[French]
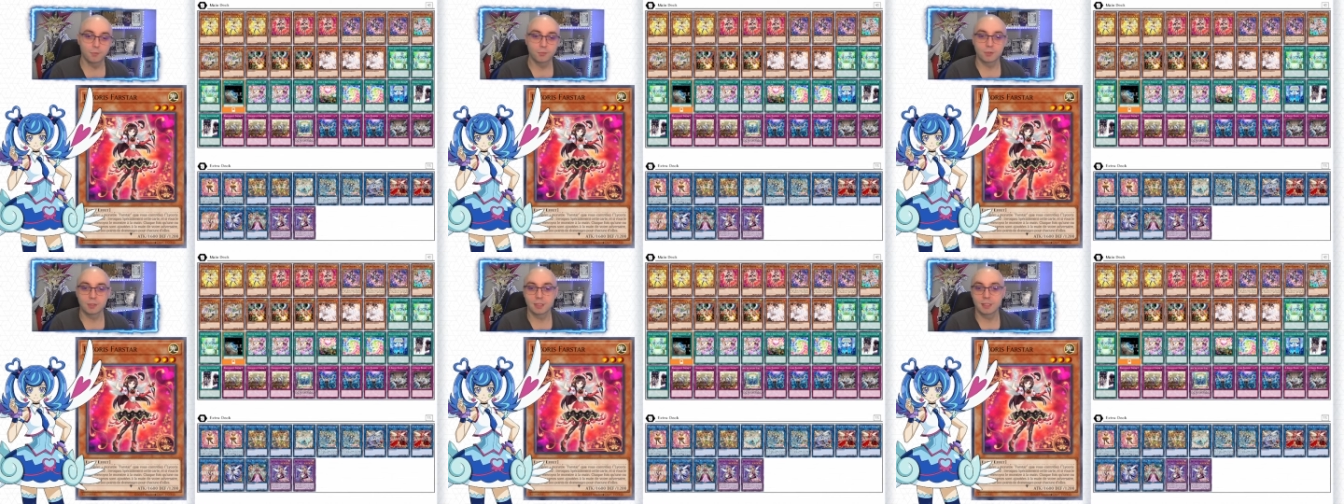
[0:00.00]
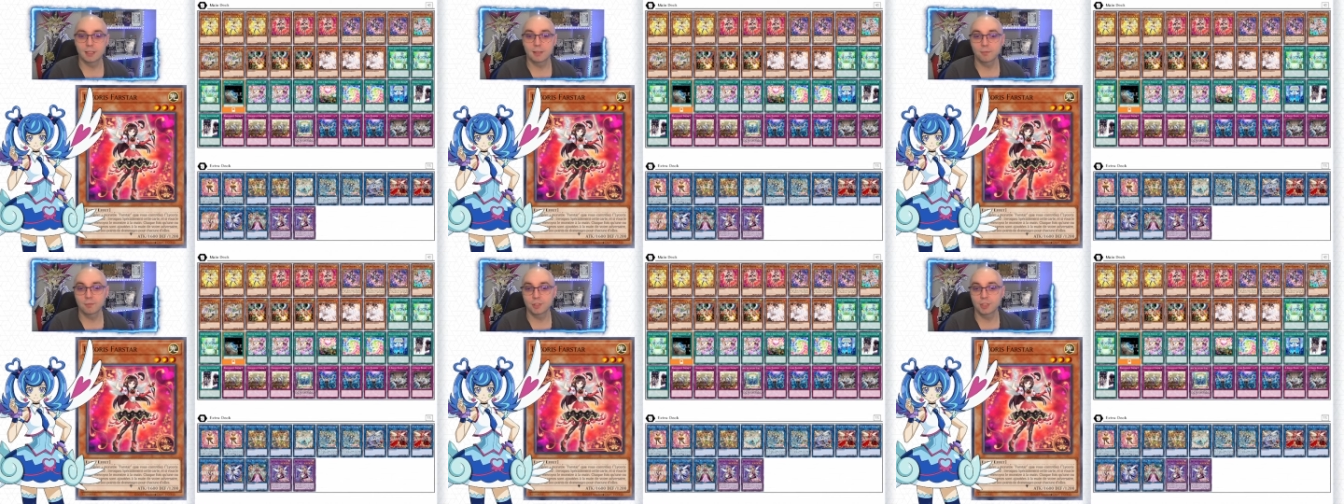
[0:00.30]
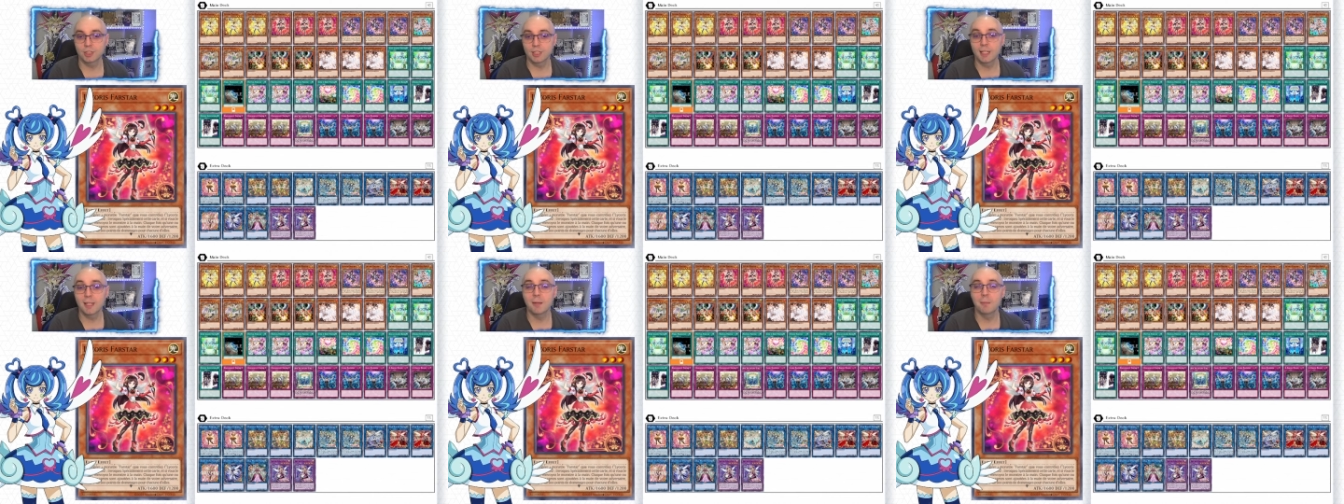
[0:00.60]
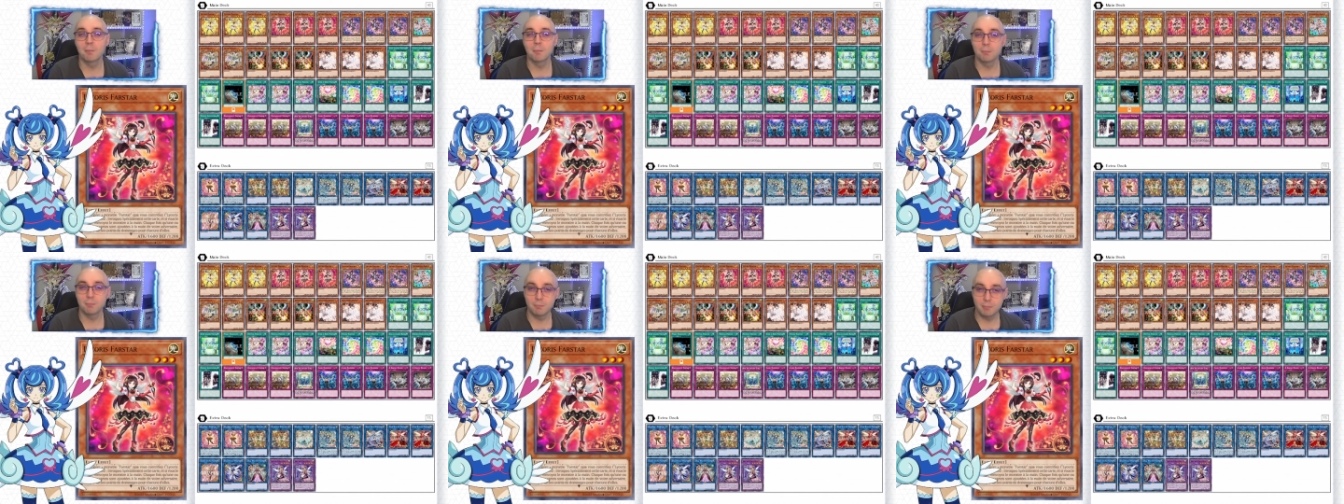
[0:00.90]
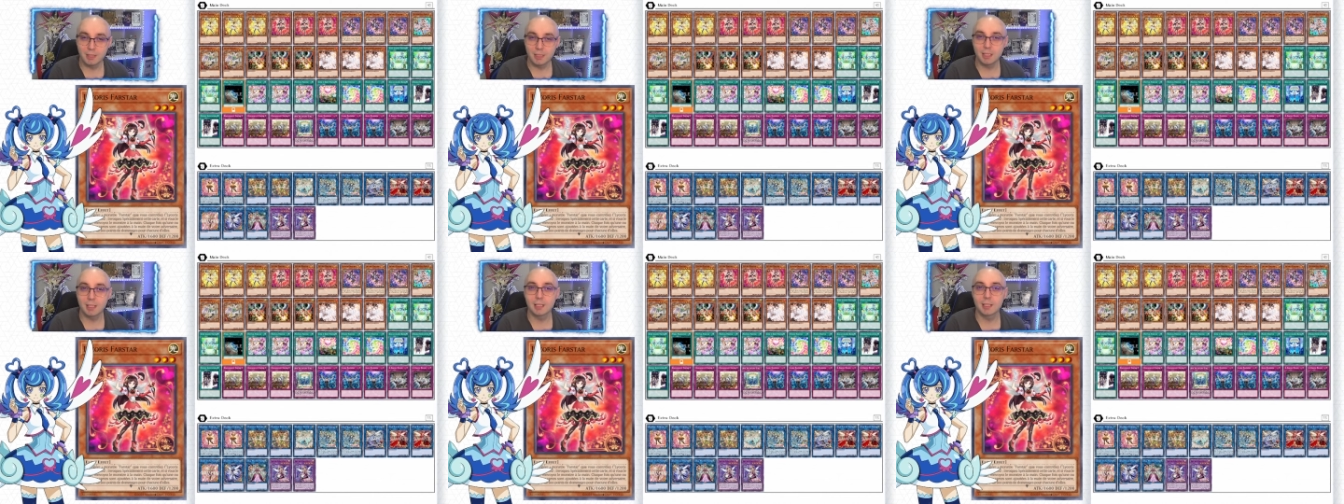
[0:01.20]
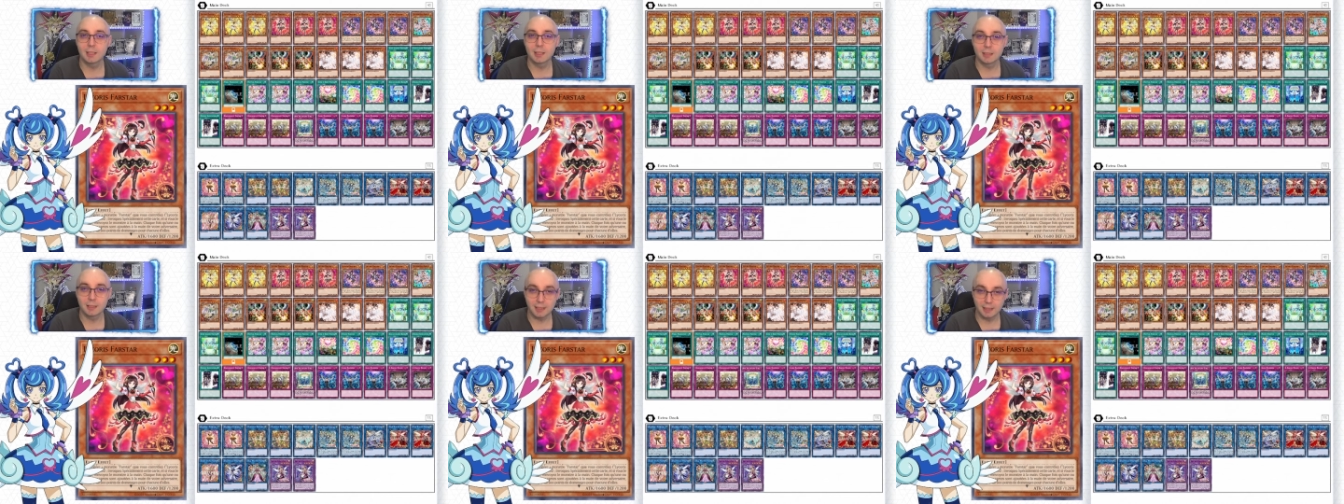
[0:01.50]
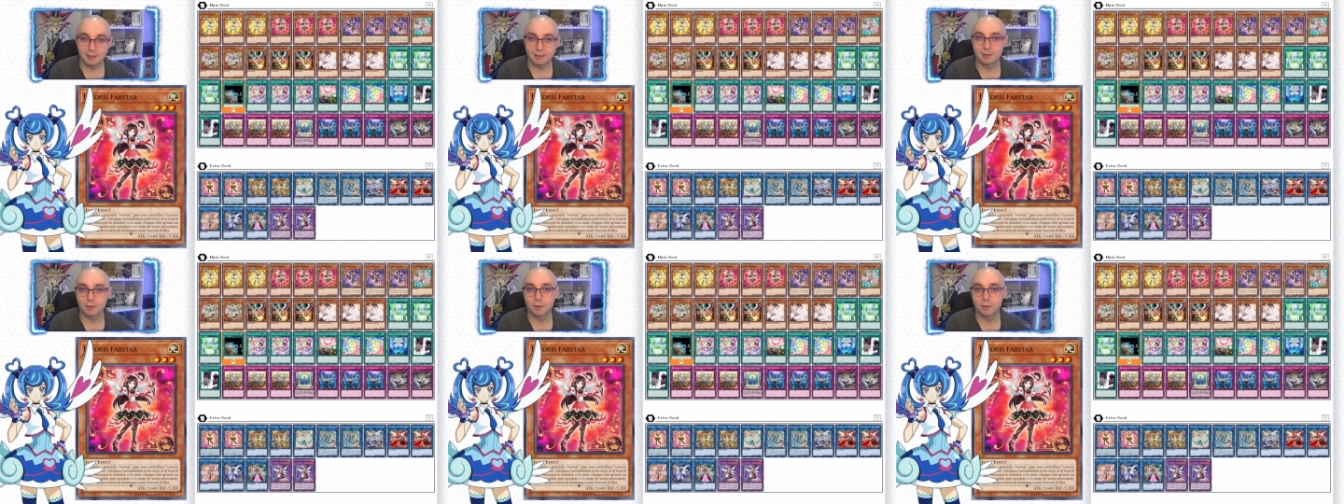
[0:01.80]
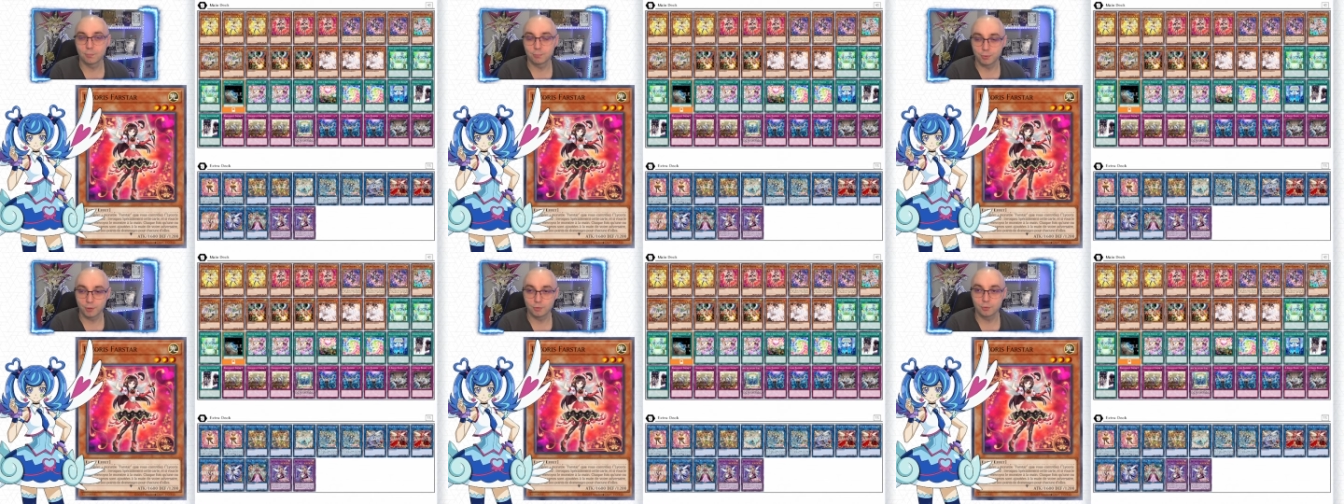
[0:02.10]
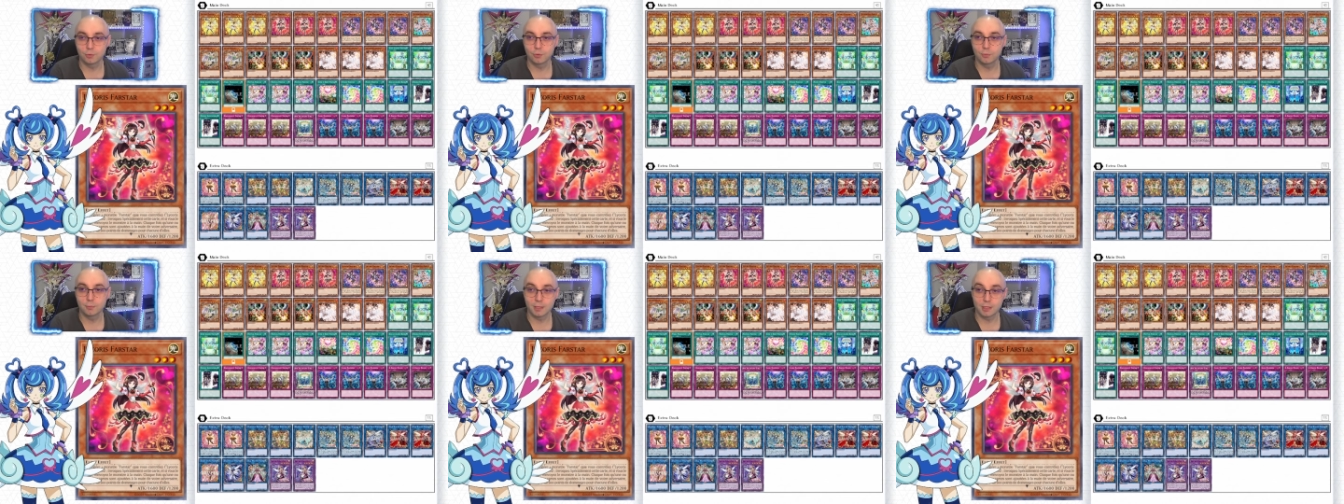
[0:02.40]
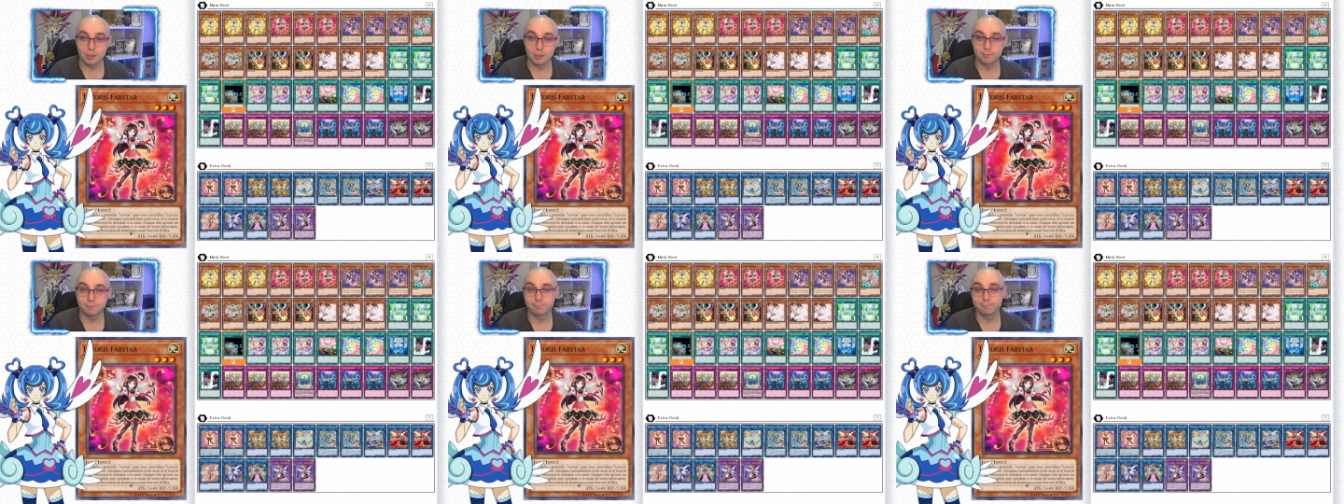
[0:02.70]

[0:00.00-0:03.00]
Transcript: vous allez infliger 1400 points de dommage.